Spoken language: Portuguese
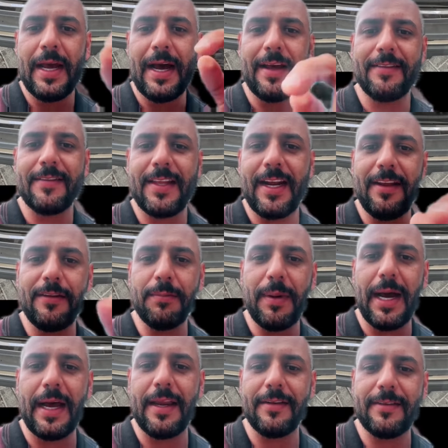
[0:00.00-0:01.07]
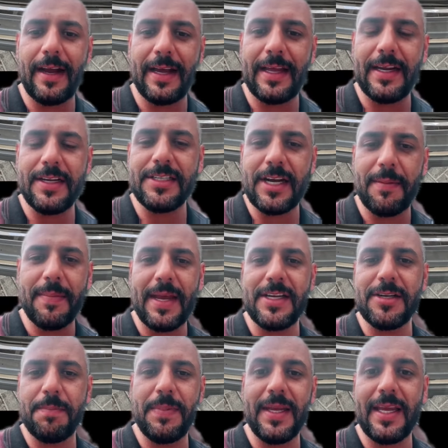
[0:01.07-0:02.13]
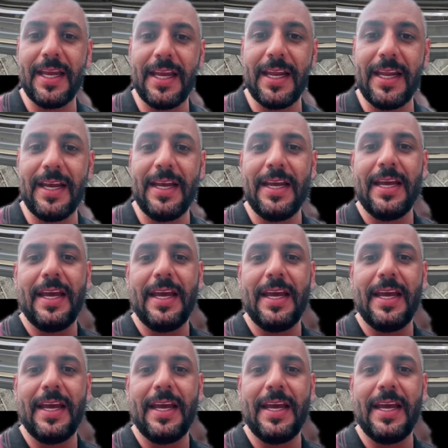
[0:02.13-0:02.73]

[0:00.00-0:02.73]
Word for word: as três malas, a grande, a média, a pequena.